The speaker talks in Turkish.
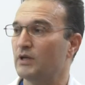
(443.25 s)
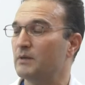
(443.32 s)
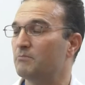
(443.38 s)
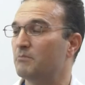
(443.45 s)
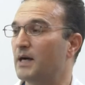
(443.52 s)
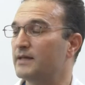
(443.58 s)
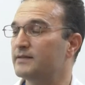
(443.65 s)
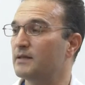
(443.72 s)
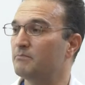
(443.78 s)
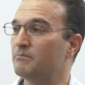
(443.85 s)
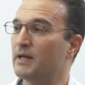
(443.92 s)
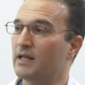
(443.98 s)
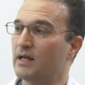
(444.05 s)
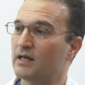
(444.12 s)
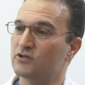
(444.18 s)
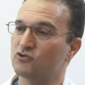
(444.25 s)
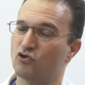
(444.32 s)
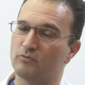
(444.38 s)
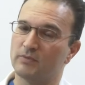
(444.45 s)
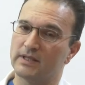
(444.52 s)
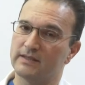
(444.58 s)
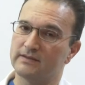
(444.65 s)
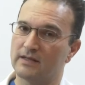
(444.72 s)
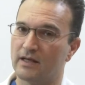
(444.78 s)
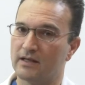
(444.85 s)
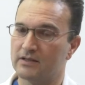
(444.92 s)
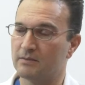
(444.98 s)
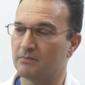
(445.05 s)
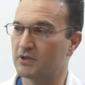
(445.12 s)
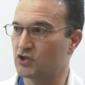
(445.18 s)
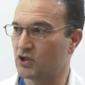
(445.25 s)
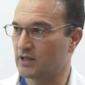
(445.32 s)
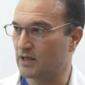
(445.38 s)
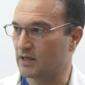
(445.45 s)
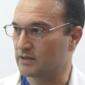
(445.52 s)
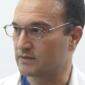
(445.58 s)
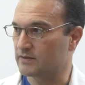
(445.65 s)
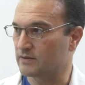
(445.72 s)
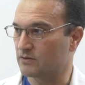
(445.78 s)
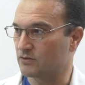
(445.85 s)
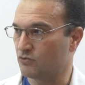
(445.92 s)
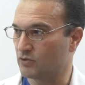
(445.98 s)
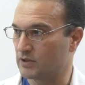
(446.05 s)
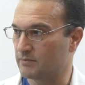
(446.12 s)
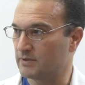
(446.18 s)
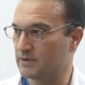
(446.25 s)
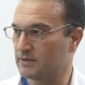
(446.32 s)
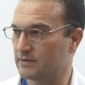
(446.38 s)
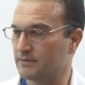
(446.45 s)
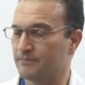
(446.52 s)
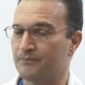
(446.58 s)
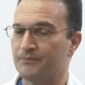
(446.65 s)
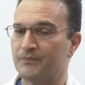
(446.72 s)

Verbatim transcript: Evet. Bazen bel ağrısı olmadan sadece bacak ağrısı olabilir.